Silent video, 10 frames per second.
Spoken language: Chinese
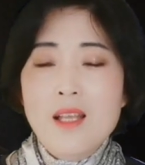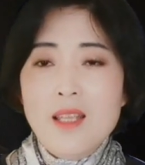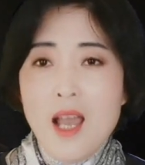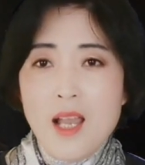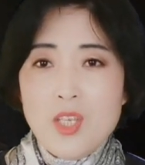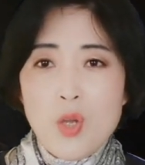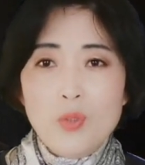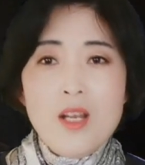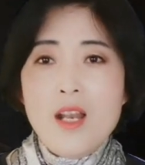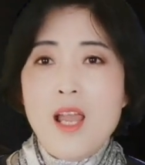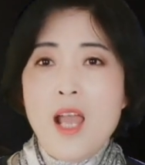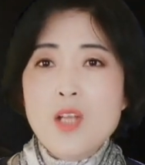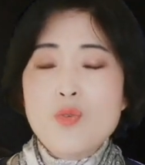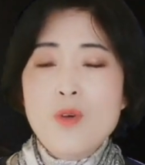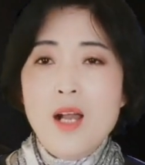那有的人
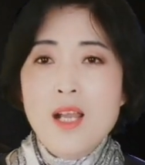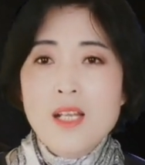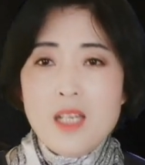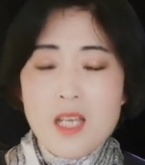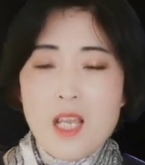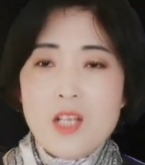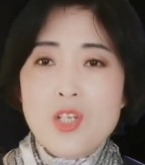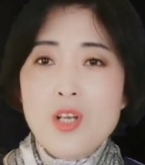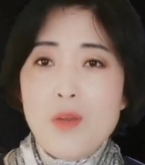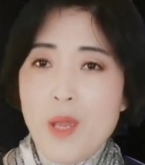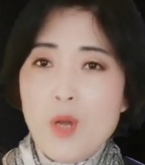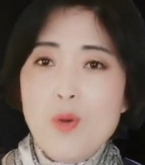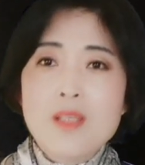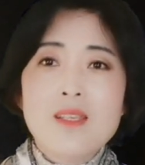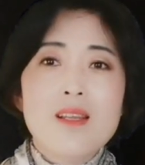还说，这也是佩
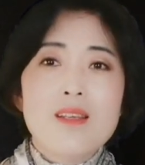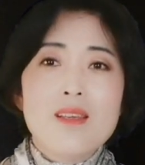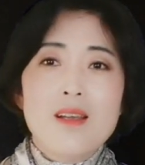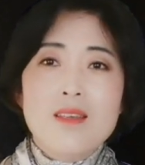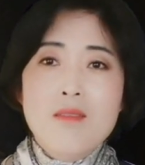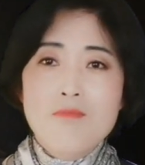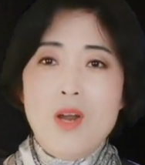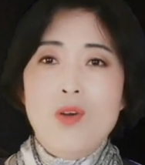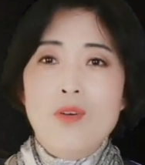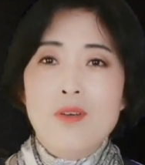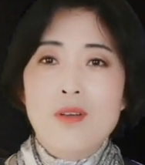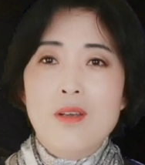洛西的一个阴谋，